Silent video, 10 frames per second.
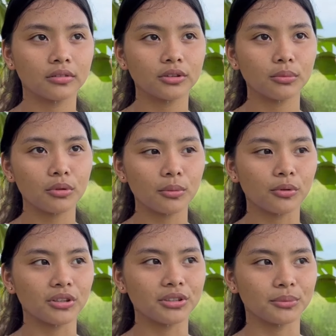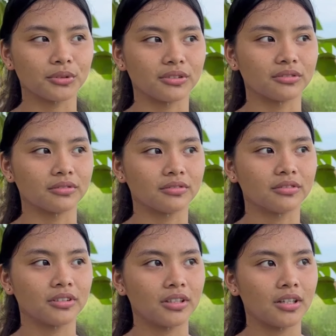Sobra po kasi po, ano,
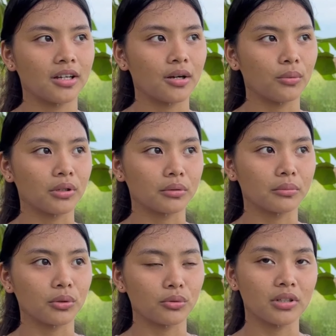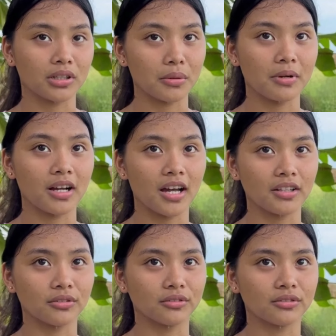hmm. walang magulang na mag-ano, uh,